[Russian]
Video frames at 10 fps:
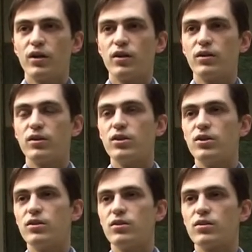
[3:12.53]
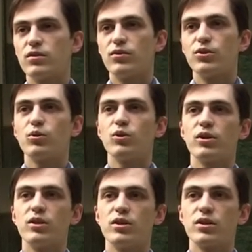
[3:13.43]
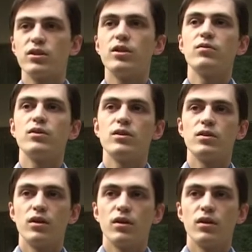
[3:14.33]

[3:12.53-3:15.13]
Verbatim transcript: э, и э, не только их рядовые